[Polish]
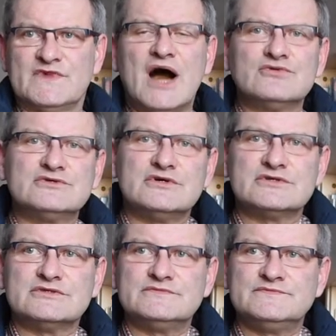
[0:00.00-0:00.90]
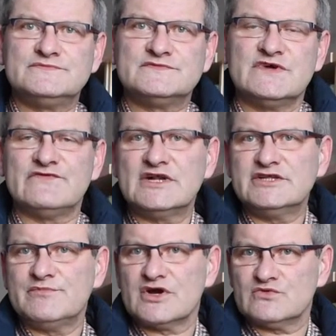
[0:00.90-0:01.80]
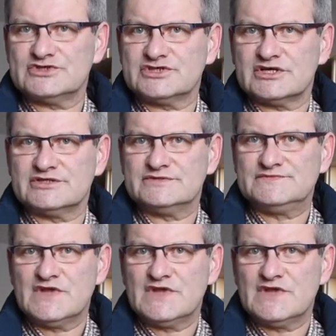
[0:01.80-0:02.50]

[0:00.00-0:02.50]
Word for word: Autor Waldemar Łysiak.